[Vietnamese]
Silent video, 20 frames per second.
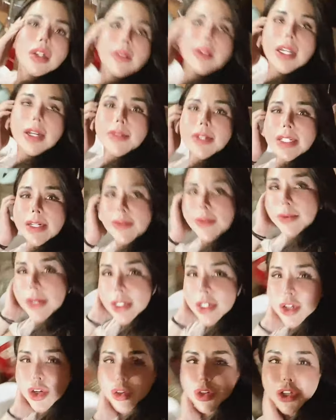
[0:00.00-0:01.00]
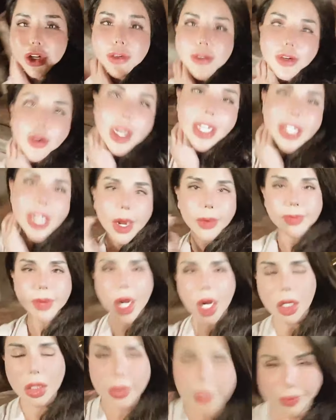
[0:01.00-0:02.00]
mấy anh đĩ bóng kính nó vô nó chửi mày quá trời ông
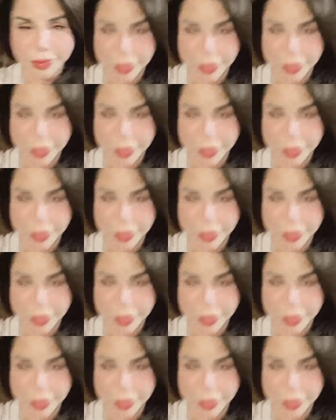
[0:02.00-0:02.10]
đòn